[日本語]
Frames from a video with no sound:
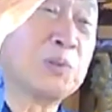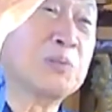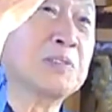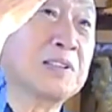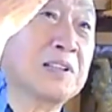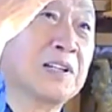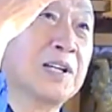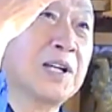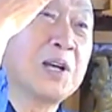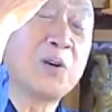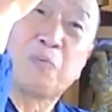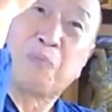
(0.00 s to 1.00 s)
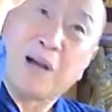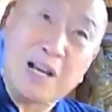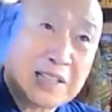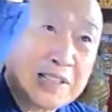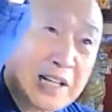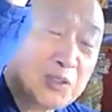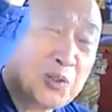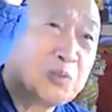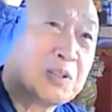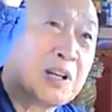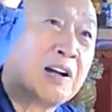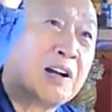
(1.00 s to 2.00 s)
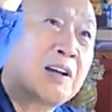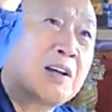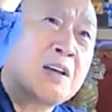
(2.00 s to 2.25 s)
と言うんですね。これパーじゃないよ言うたら、